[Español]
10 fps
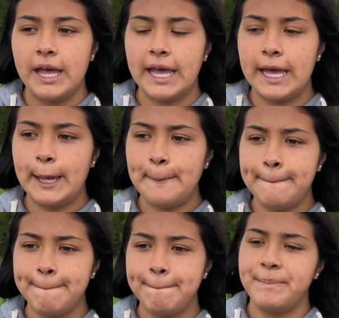
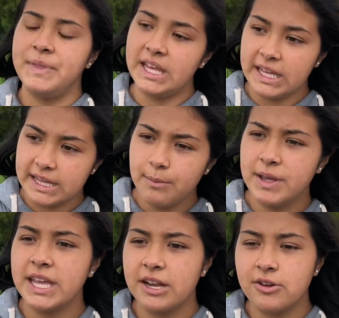Em, y
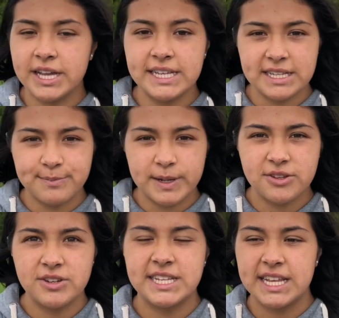también quiero que esas
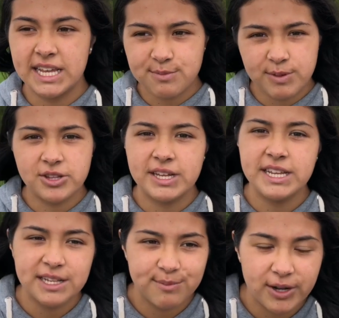personas exploten
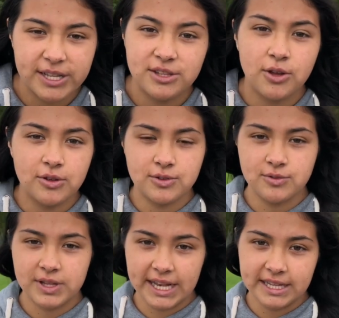y exploren todos
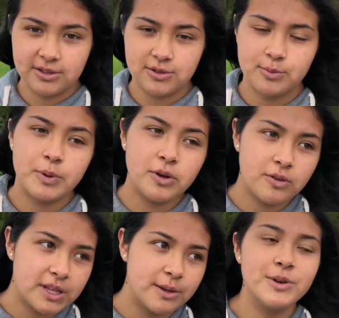sus talentos. Por
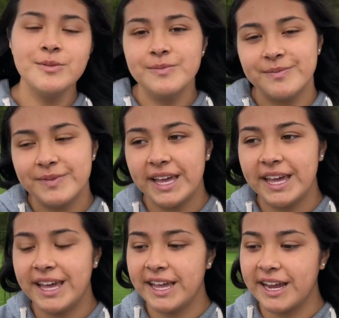último,
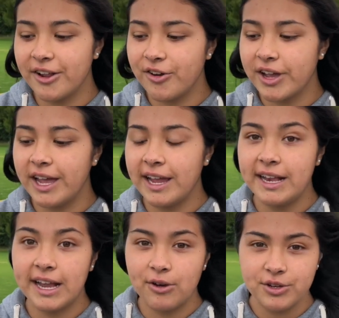eh, creo que
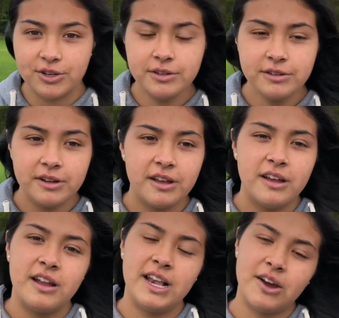la unión,
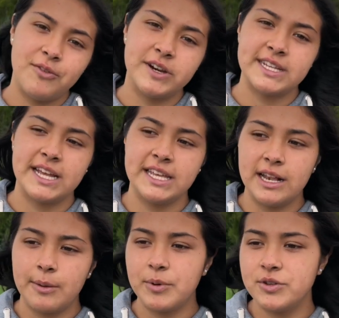la fuerza y el
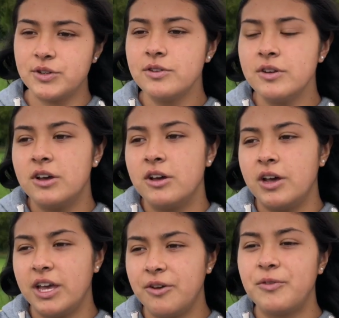apoyo
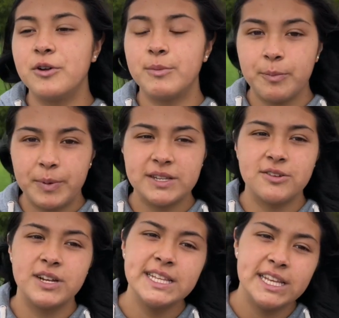eh, forman
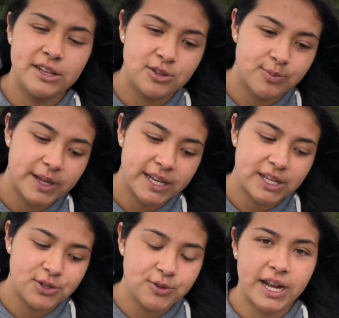personas y nos pueden
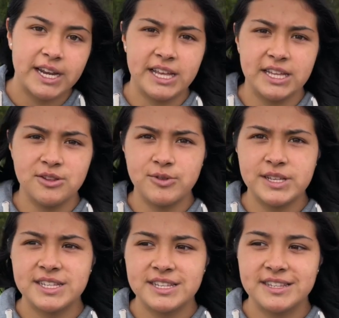ayudar en
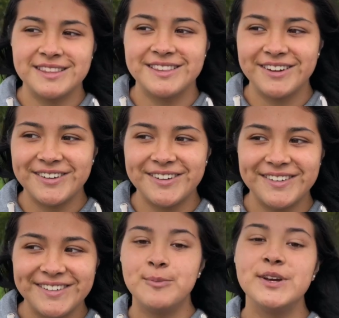
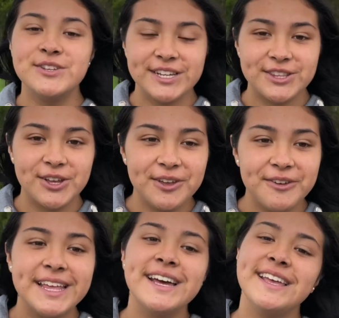nuestro proyecto de
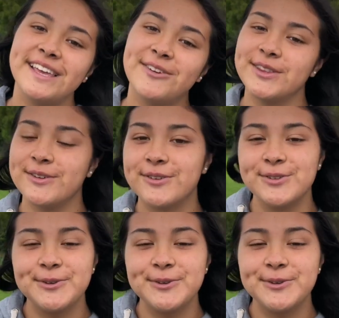vida y cuento con su